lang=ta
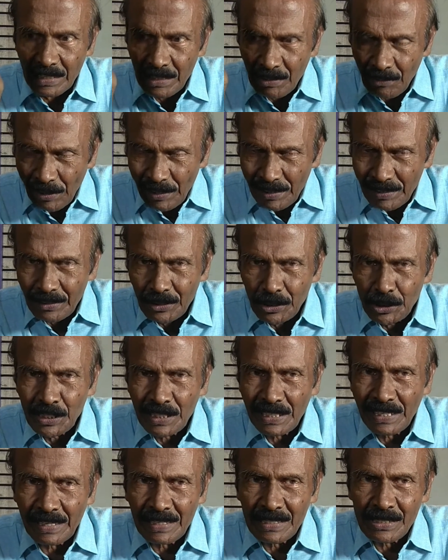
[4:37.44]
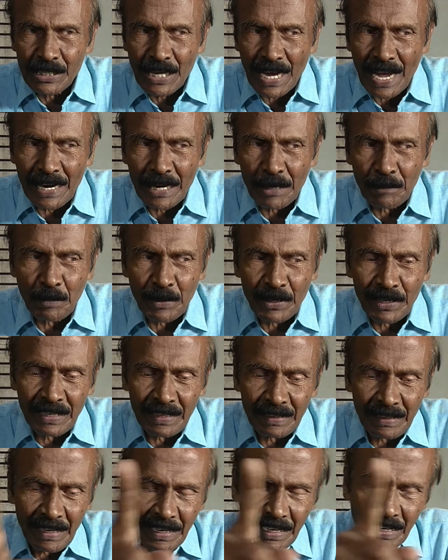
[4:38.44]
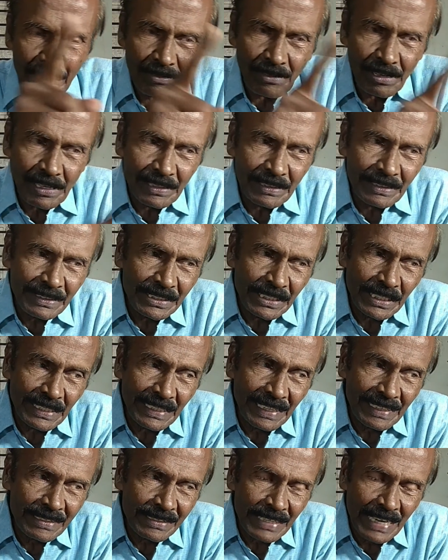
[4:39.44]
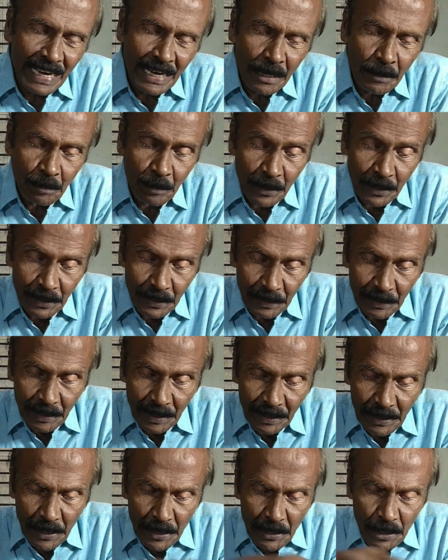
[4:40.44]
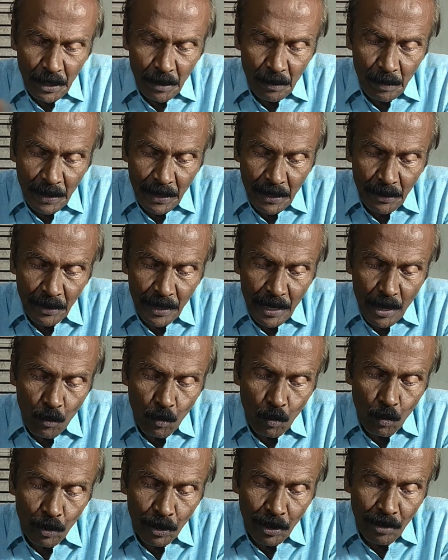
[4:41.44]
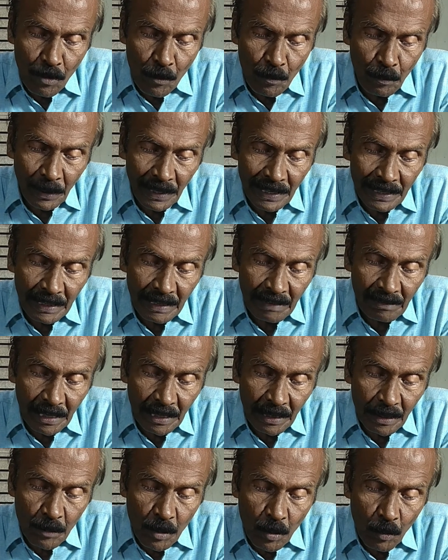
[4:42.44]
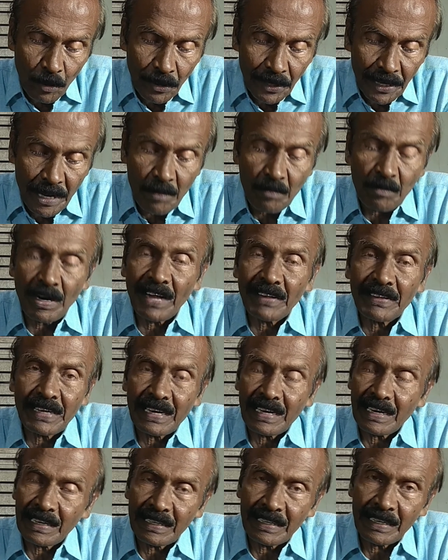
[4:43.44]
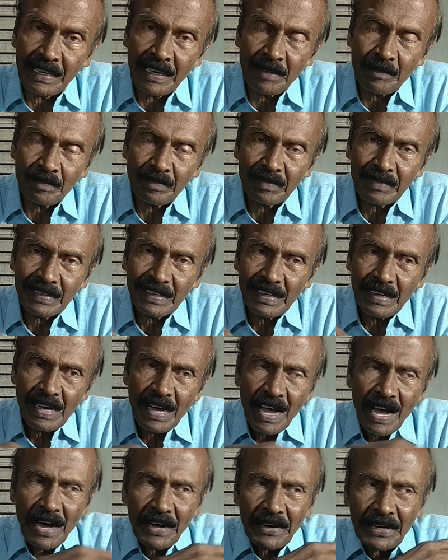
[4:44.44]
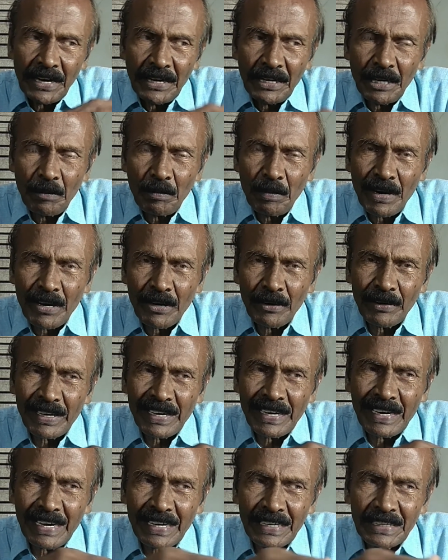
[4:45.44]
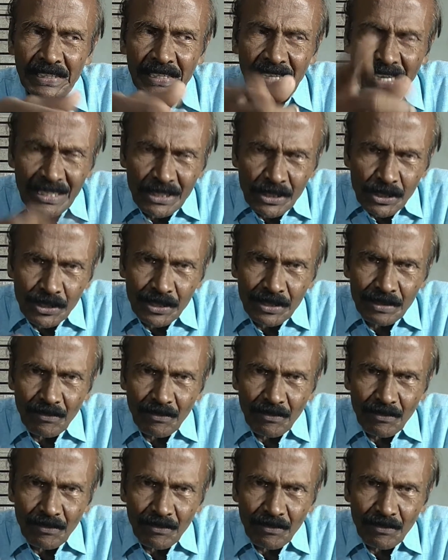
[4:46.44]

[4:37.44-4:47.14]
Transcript: இவளுக்கும் சிக்கரி சேலட் பிடிக்குது இவளுக்கும் சிக்கரி சேலட் பிடிக்குது ரெண்டு பேருடைய உணவு பழக்க வழக்கமும் ஒரே மாதிரி இருக்குது ரெண்டு பேருடைய ட்ரெஸ்